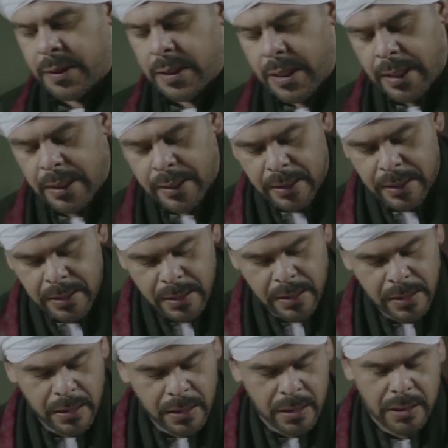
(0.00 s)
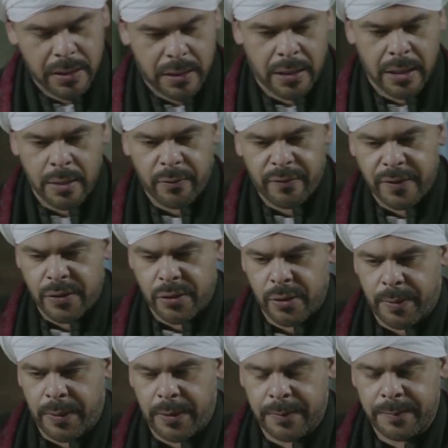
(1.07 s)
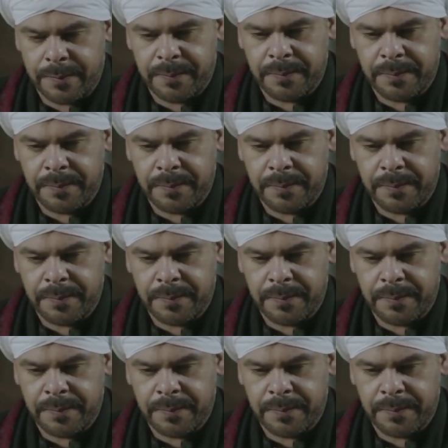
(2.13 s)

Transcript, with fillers: بتاعك هنتكلموا فيه الصبح